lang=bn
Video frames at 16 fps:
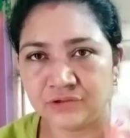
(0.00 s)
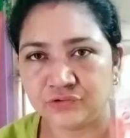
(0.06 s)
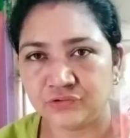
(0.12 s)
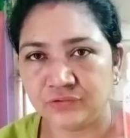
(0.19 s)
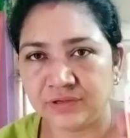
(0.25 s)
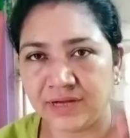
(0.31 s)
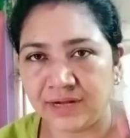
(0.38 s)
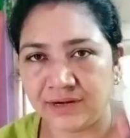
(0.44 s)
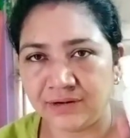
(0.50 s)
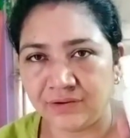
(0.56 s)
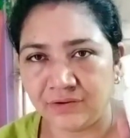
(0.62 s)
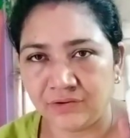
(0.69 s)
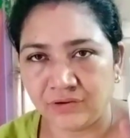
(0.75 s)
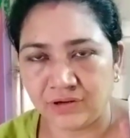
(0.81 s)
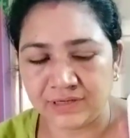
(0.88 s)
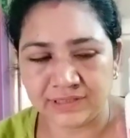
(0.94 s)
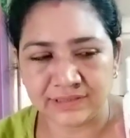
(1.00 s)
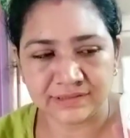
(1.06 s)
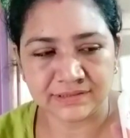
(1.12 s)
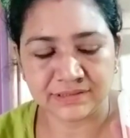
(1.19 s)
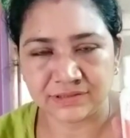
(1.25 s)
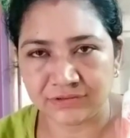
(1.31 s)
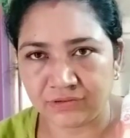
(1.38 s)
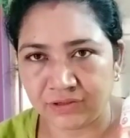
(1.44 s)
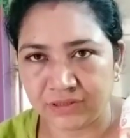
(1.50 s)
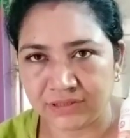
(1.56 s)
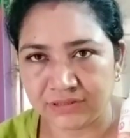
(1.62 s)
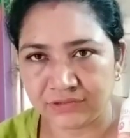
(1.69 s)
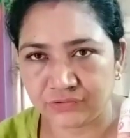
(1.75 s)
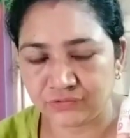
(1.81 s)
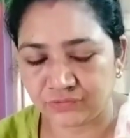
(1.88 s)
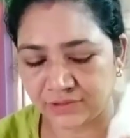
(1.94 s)
টোনার অরেঞ্জ
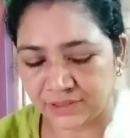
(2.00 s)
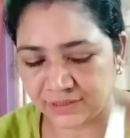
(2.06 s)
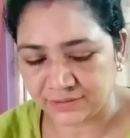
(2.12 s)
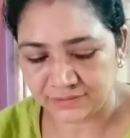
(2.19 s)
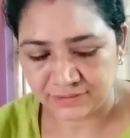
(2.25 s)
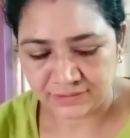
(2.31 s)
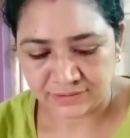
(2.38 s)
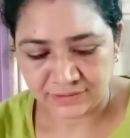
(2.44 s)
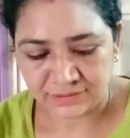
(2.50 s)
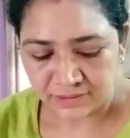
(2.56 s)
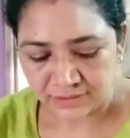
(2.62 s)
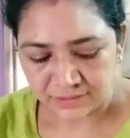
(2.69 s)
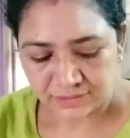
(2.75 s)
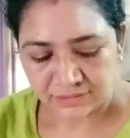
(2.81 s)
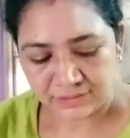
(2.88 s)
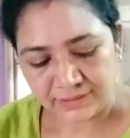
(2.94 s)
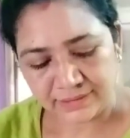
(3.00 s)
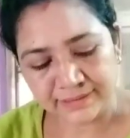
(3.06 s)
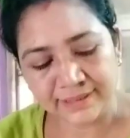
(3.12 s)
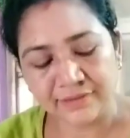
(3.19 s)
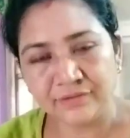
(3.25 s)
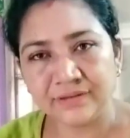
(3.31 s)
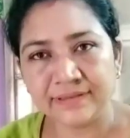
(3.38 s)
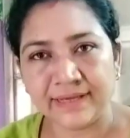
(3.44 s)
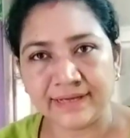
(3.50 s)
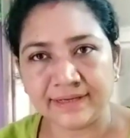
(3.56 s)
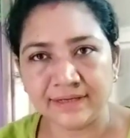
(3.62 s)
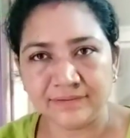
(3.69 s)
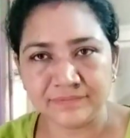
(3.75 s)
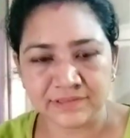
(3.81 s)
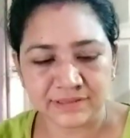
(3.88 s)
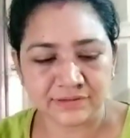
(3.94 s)
অরেঞ্জ টোনার এই কারণে
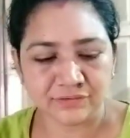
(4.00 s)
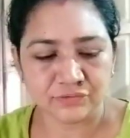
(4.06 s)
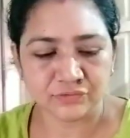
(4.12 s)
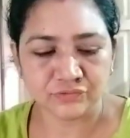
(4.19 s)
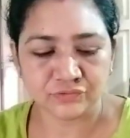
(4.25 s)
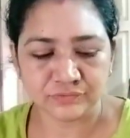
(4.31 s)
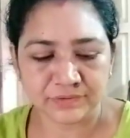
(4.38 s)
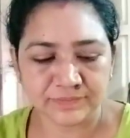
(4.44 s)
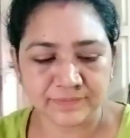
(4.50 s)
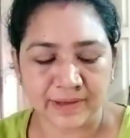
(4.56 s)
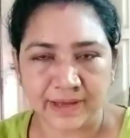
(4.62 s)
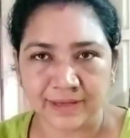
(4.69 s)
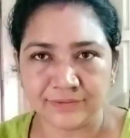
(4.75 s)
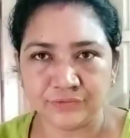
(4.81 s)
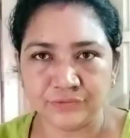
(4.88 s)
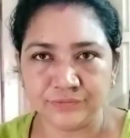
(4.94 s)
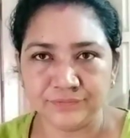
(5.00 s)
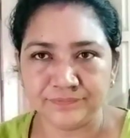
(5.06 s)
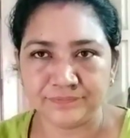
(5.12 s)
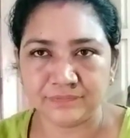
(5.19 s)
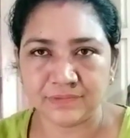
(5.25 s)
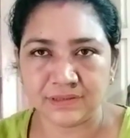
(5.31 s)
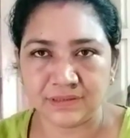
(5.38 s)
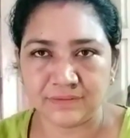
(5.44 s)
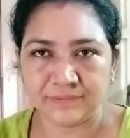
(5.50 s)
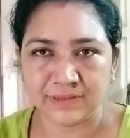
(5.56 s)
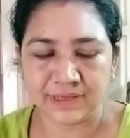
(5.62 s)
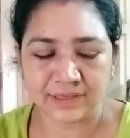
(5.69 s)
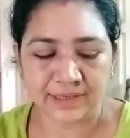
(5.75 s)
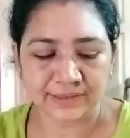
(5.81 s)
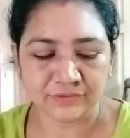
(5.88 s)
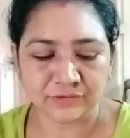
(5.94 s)
দেখলাম যে এগুলো খুবই ভালো মানে
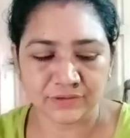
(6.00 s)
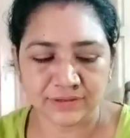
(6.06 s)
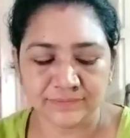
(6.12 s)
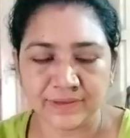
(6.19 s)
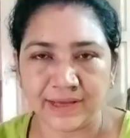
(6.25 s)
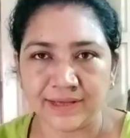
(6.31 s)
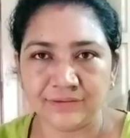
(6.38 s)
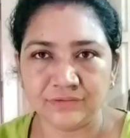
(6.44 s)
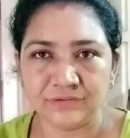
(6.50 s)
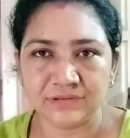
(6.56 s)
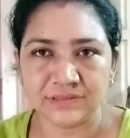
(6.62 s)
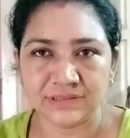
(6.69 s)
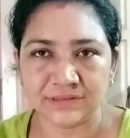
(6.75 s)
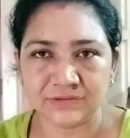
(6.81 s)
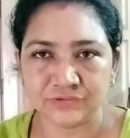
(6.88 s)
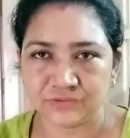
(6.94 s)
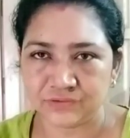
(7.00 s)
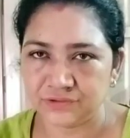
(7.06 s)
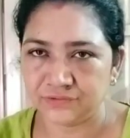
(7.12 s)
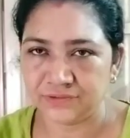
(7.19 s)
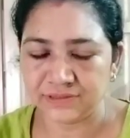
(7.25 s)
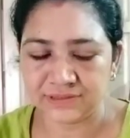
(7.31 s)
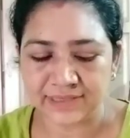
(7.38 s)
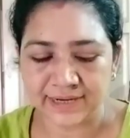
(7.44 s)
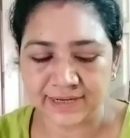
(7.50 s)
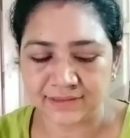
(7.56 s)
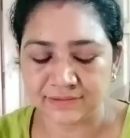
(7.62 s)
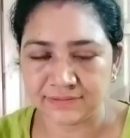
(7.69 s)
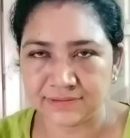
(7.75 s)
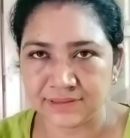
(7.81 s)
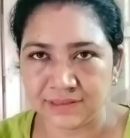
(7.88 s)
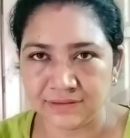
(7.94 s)
এতটাই ভালো যে সত্যি করে
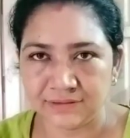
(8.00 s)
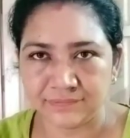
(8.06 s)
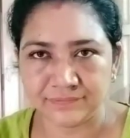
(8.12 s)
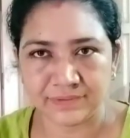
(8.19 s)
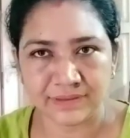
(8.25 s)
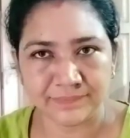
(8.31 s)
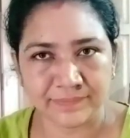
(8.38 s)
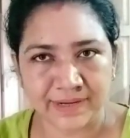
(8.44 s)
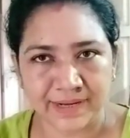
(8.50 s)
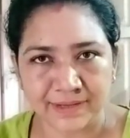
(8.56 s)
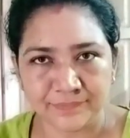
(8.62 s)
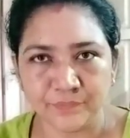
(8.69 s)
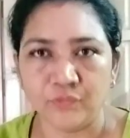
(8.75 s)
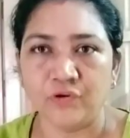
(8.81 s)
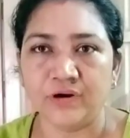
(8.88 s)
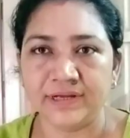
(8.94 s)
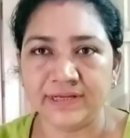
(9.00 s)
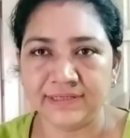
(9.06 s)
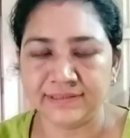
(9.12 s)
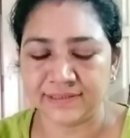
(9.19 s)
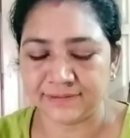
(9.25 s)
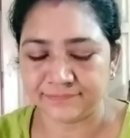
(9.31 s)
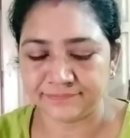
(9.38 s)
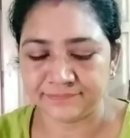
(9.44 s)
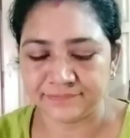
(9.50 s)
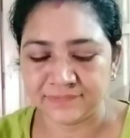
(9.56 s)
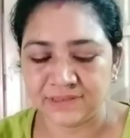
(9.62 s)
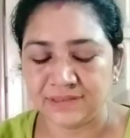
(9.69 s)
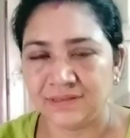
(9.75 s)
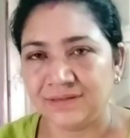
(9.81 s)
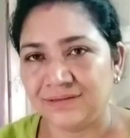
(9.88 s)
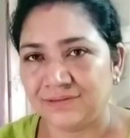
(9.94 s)
ট্যানটা মানে প্রায় পরেই না
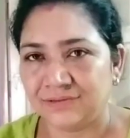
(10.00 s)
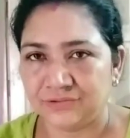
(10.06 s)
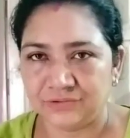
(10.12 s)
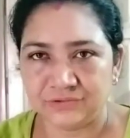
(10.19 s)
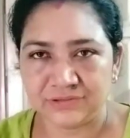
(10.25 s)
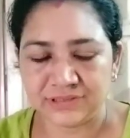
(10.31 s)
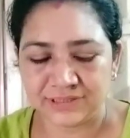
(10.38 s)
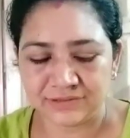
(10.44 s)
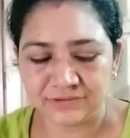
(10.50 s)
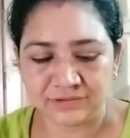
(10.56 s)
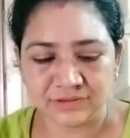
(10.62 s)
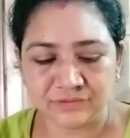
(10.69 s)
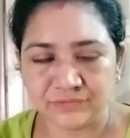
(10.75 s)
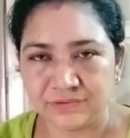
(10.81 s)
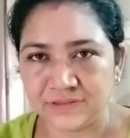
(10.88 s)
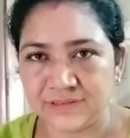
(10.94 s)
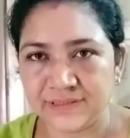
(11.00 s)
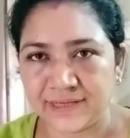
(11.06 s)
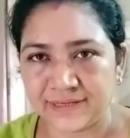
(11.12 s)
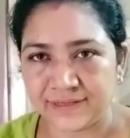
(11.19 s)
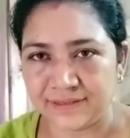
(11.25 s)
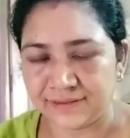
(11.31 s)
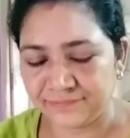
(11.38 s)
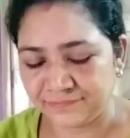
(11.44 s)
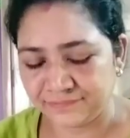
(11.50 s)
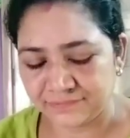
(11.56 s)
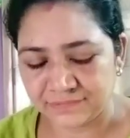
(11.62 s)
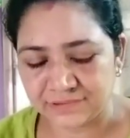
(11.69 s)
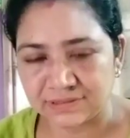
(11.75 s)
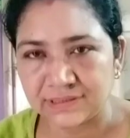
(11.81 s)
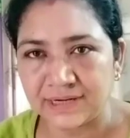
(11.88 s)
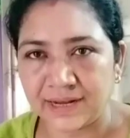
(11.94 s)
তো সেই জন্যই তোমাদের দেখালাম
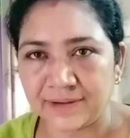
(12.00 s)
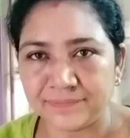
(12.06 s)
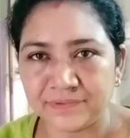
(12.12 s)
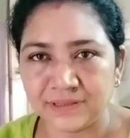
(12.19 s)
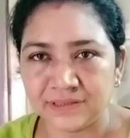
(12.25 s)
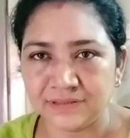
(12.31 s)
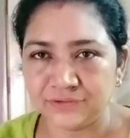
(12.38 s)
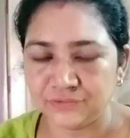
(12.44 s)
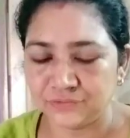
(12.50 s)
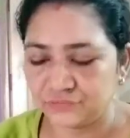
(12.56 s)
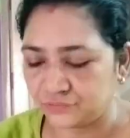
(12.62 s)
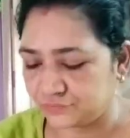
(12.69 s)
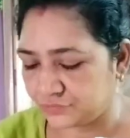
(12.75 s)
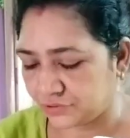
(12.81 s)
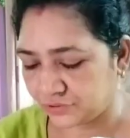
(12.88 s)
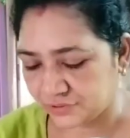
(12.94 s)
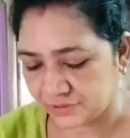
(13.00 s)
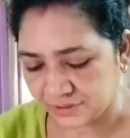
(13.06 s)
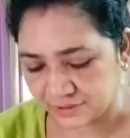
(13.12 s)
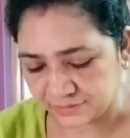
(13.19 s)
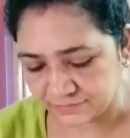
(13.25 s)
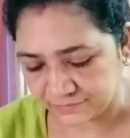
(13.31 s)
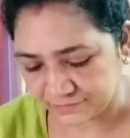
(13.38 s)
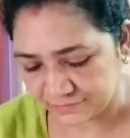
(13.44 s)
স্ক্রাবটা কিন্তু খুব দরকার